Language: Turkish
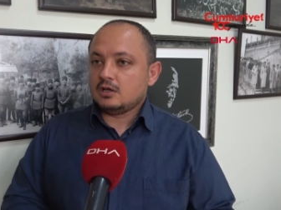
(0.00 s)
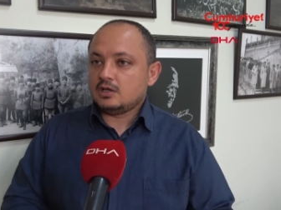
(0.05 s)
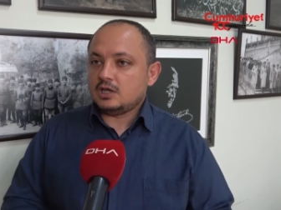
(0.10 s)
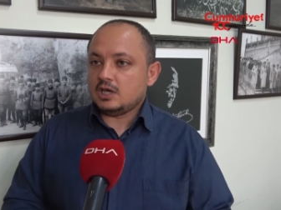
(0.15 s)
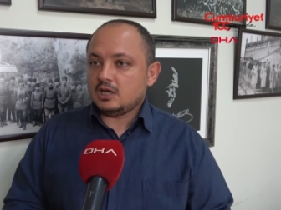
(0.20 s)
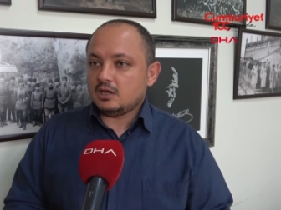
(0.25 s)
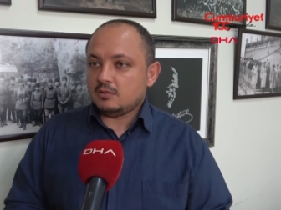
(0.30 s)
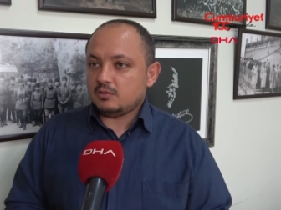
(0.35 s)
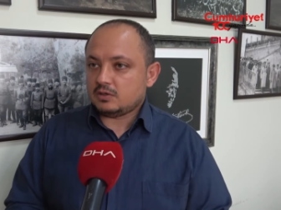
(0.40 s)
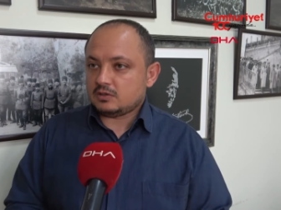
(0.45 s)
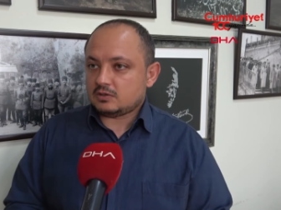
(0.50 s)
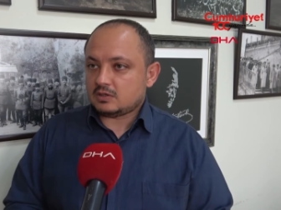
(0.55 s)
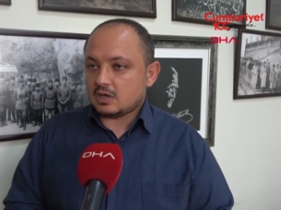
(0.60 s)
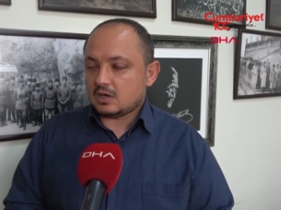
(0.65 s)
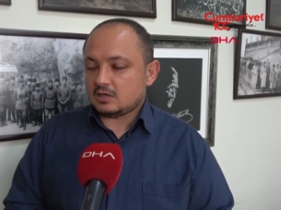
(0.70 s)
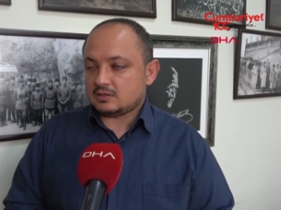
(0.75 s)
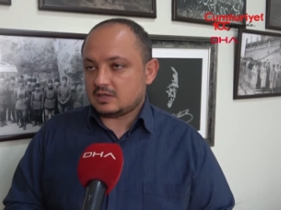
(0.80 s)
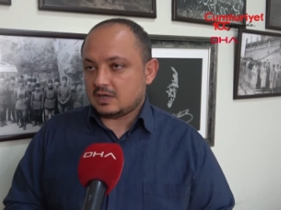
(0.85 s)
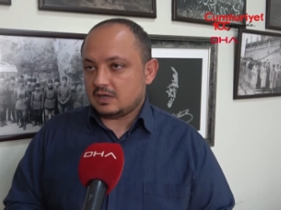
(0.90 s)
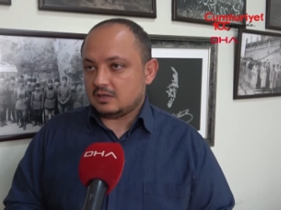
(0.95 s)
yeni bir
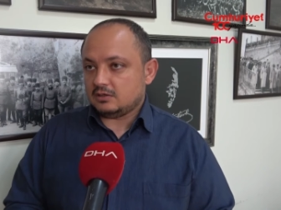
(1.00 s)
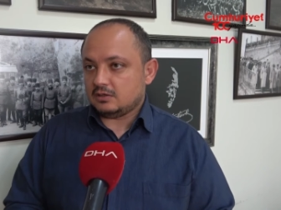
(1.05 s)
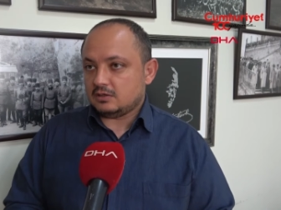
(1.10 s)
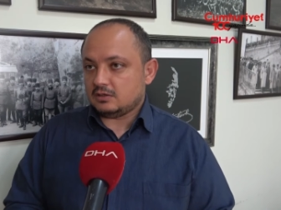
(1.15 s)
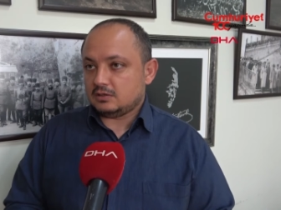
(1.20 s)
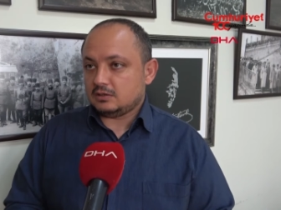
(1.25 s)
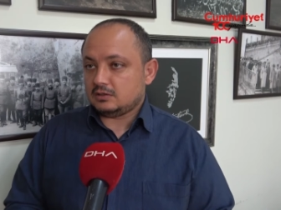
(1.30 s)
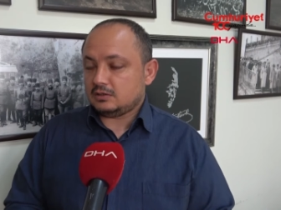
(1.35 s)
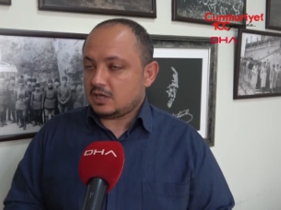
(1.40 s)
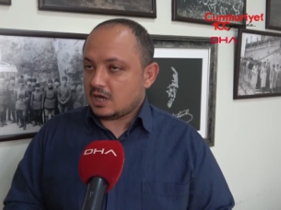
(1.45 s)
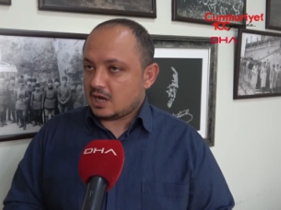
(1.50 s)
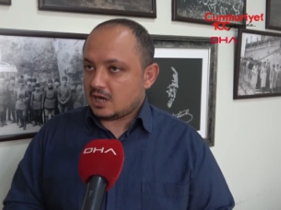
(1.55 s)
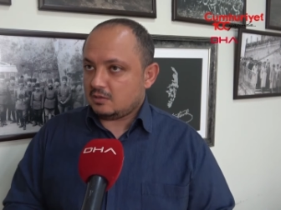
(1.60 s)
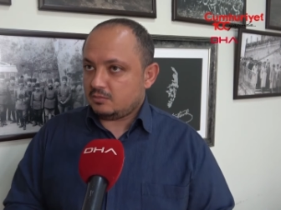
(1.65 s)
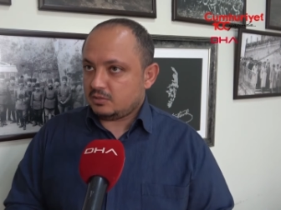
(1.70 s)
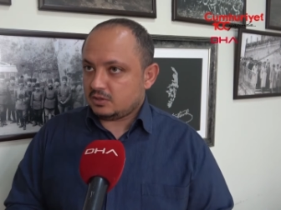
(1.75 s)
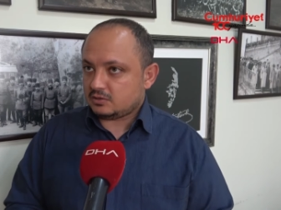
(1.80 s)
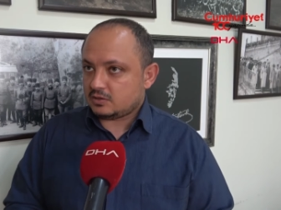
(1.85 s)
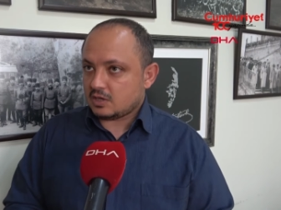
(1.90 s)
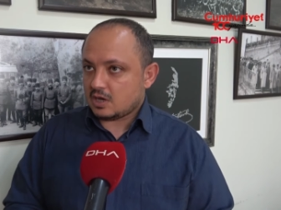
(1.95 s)
saldırının
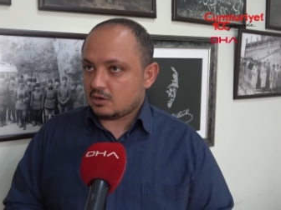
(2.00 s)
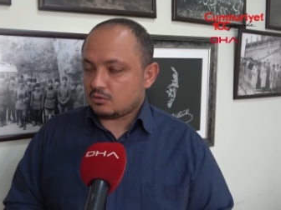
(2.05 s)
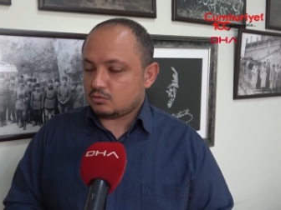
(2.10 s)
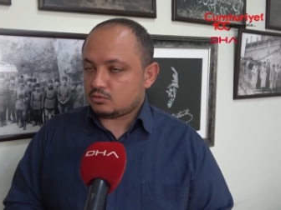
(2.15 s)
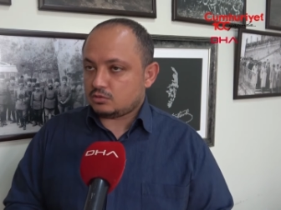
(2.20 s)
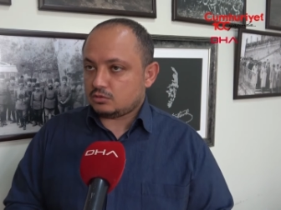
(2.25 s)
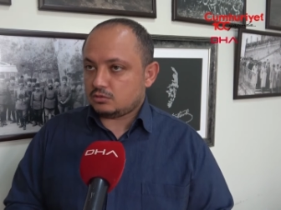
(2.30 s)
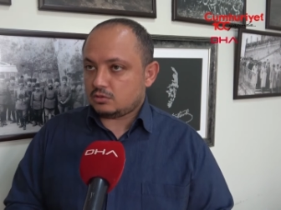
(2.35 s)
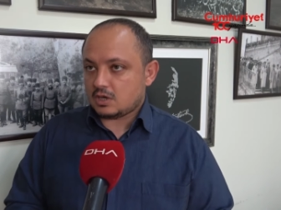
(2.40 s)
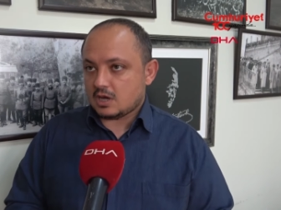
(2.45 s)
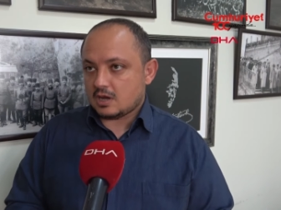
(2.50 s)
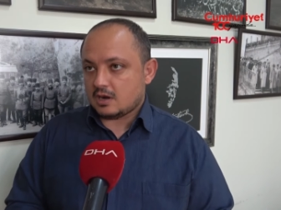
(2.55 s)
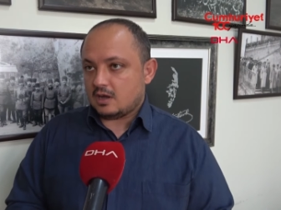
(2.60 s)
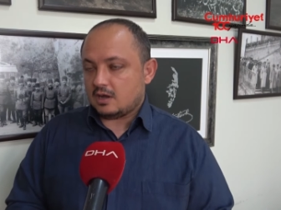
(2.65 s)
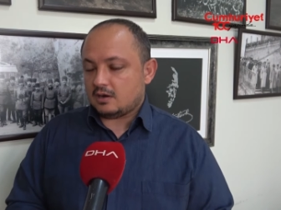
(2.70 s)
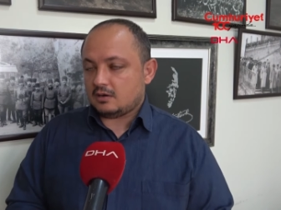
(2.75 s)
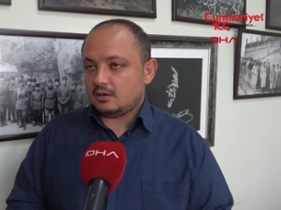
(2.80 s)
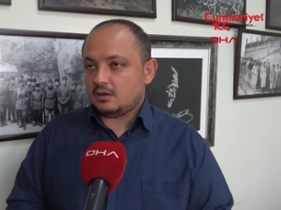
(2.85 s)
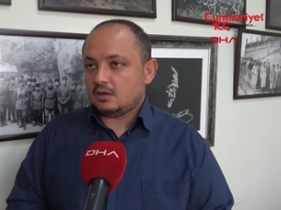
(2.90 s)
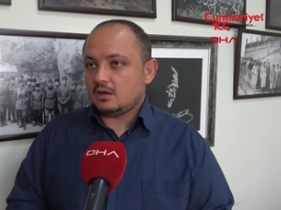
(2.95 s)
yani bir taarruzun
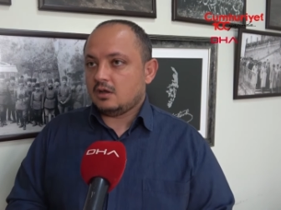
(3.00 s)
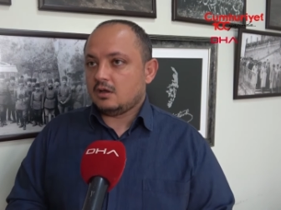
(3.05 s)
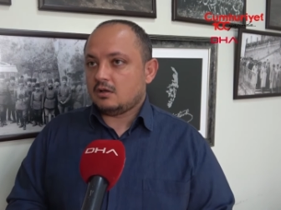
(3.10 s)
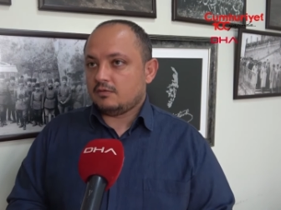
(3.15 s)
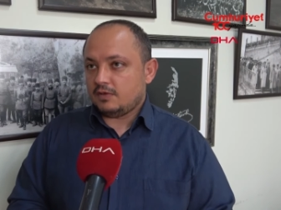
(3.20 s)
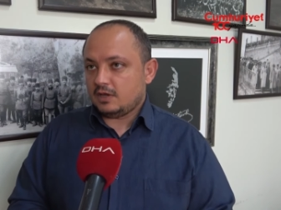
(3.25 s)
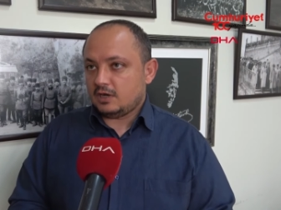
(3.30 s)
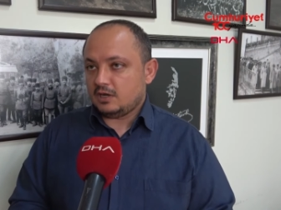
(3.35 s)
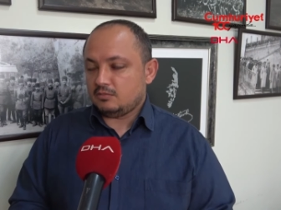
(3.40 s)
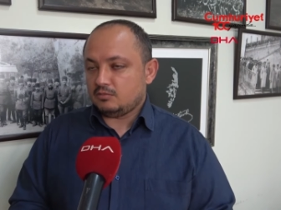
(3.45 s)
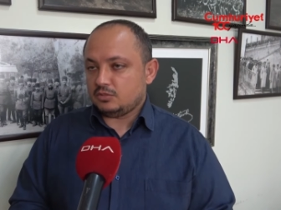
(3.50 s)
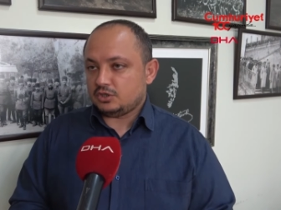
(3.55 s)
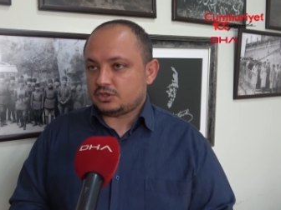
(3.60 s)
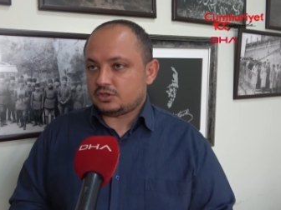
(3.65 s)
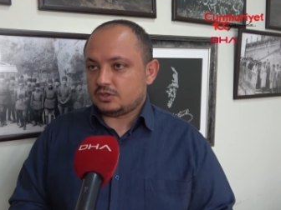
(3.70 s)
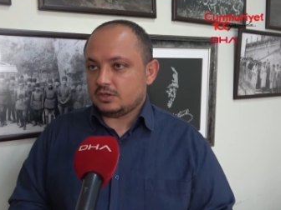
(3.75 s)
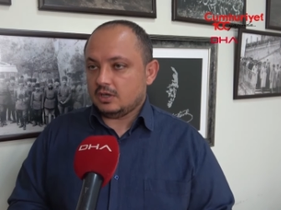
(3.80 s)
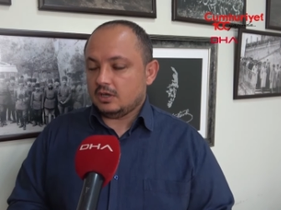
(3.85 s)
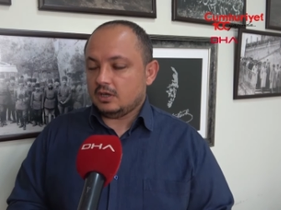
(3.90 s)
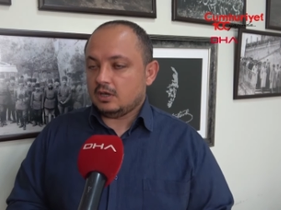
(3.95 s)
kararı
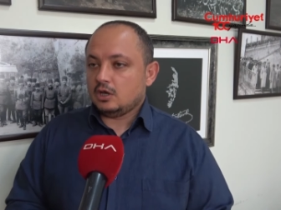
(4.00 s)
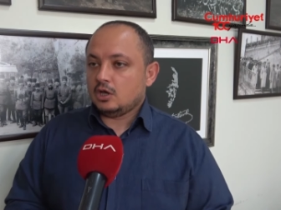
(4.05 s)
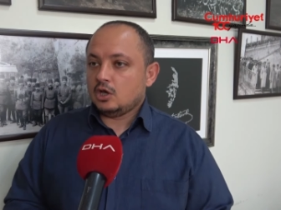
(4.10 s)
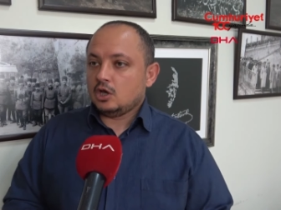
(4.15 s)
verilmişti.